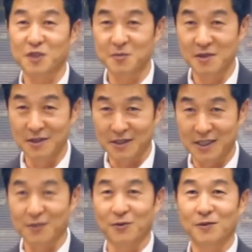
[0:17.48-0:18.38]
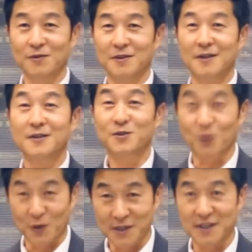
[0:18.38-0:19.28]
자부심을 느끼고
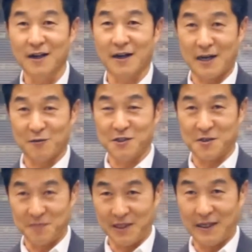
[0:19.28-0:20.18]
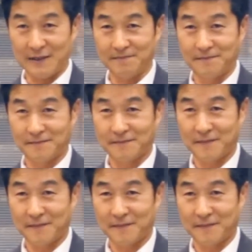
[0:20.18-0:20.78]
좋게 생각하고 있습니다.